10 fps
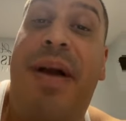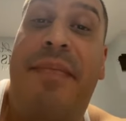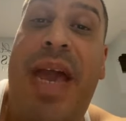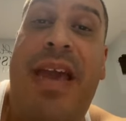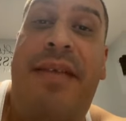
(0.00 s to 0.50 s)
Qué
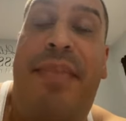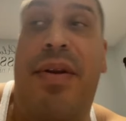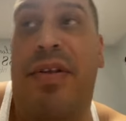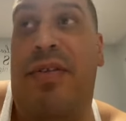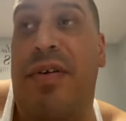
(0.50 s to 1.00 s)

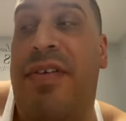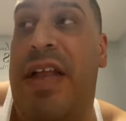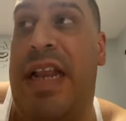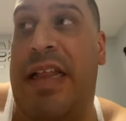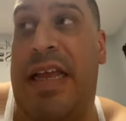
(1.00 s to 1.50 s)
mamey, pero
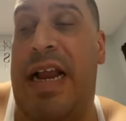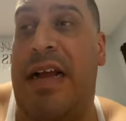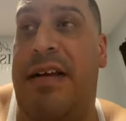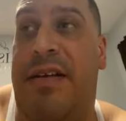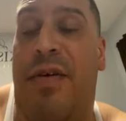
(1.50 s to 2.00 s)
entonces le
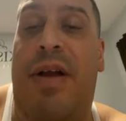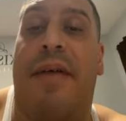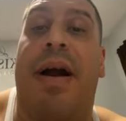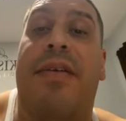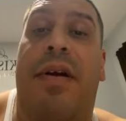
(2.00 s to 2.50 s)
tiran
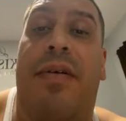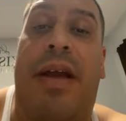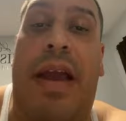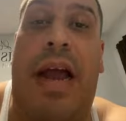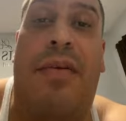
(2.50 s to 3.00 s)
los caballos
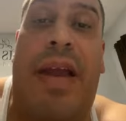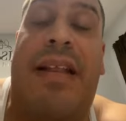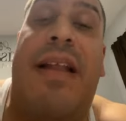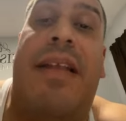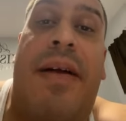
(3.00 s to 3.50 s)
a los que, a
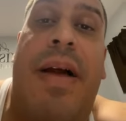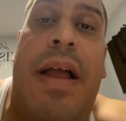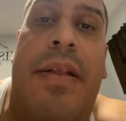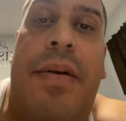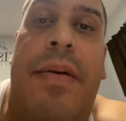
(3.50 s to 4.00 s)
los que están
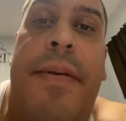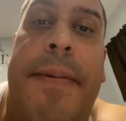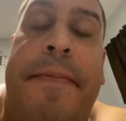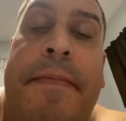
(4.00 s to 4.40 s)
trabajando.